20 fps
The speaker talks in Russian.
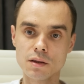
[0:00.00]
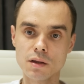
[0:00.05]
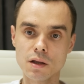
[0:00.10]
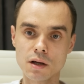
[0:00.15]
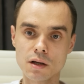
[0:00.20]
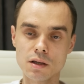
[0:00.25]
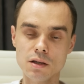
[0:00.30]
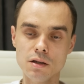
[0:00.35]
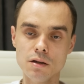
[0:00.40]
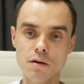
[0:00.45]

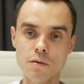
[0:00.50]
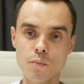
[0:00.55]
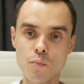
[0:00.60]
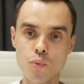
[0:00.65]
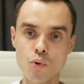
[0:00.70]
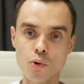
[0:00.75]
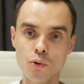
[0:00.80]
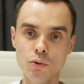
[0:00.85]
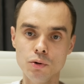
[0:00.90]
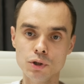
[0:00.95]
так и
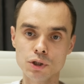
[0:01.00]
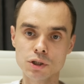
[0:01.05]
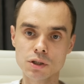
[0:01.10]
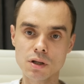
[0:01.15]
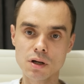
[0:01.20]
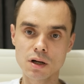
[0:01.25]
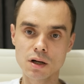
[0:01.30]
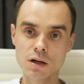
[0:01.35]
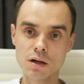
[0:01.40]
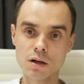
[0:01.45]
полный
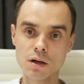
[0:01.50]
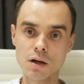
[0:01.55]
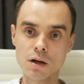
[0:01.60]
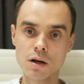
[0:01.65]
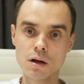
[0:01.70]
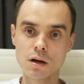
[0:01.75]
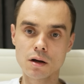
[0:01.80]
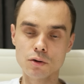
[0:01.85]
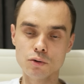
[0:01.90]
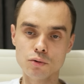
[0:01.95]
шлак,
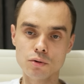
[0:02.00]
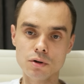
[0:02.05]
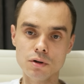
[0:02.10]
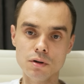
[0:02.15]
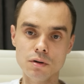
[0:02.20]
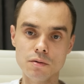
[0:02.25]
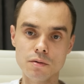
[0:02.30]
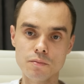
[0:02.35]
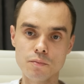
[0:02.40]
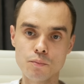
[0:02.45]

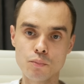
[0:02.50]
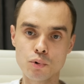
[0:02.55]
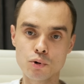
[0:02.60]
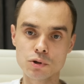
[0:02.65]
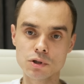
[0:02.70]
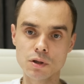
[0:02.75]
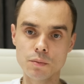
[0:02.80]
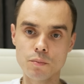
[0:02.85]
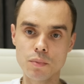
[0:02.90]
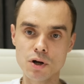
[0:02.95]
который
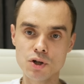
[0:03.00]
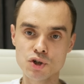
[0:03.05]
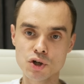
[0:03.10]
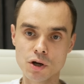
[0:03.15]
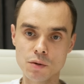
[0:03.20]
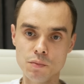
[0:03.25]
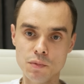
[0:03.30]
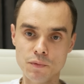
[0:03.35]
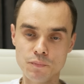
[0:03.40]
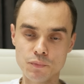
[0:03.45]
просто
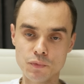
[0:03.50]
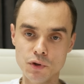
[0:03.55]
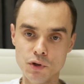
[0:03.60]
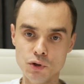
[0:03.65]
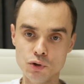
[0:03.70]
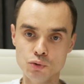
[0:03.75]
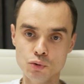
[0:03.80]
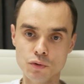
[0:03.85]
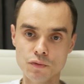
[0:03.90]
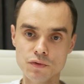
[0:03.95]
пачками
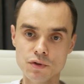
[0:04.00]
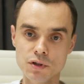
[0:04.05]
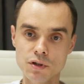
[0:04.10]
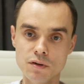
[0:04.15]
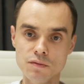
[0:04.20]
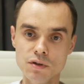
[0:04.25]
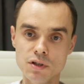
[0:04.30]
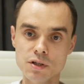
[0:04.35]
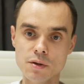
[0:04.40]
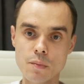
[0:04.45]
несут в
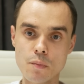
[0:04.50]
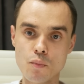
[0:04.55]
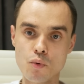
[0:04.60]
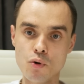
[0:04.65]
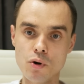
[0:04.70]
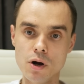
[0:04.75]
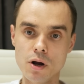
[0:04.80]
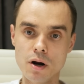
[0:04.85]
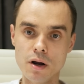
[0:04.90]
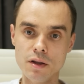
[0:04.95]
сервис
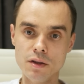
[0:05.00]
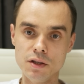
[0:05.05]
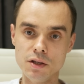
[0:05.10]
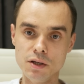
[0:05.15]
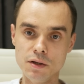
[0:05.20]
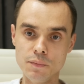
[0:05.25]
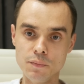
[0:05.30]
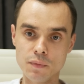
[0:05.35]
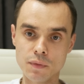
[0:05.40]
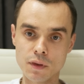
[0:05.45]
по
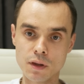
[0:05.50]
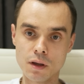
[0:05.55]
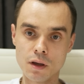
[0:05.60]
гарантии.